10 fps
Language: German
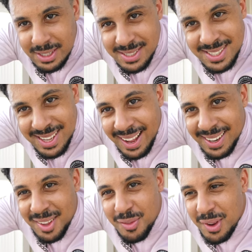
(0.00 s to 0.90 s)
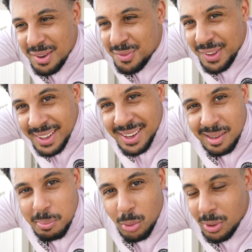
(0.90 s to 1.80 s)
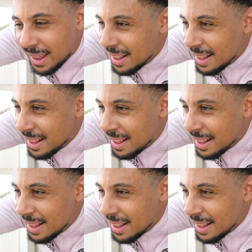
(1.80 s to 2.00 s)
Was ist das eigentlich für ein Winkel, Bruder?